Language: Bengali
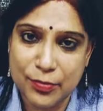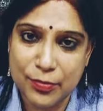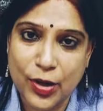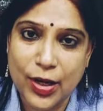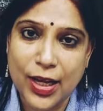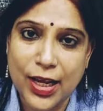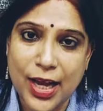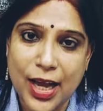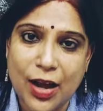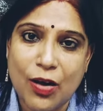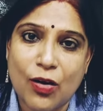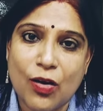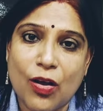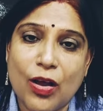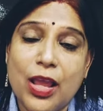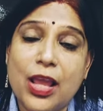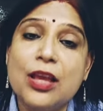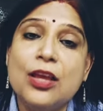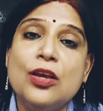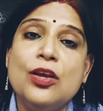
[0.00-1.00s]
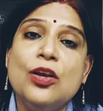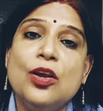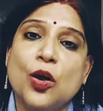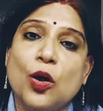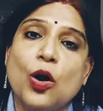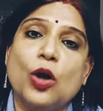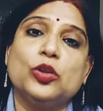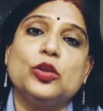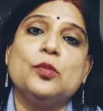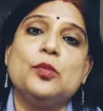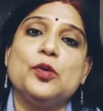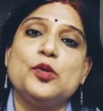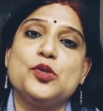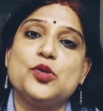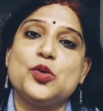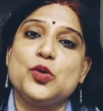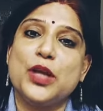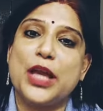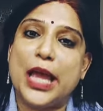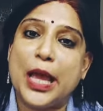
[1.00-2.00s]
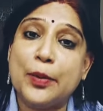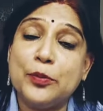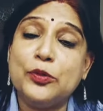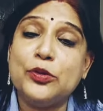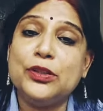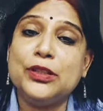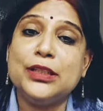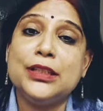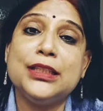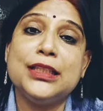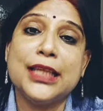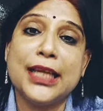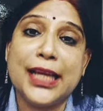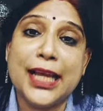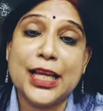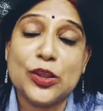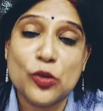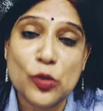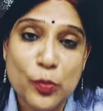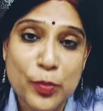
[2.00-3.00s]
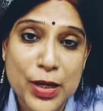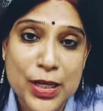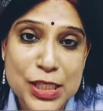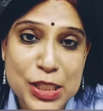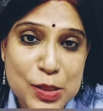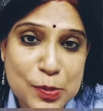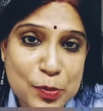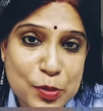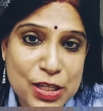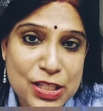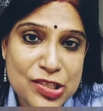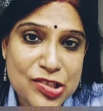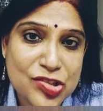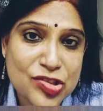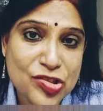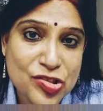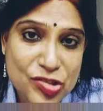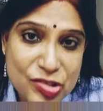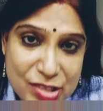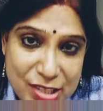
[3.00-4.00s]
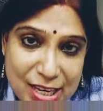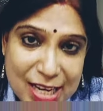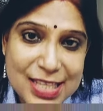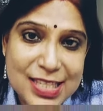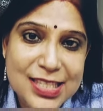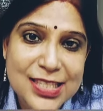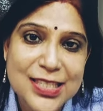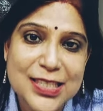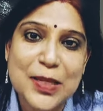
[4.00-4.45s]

অনেক কারণ হয় গত বছর এমন দিন থেকেই তোমার জীবনে স্ট্রেস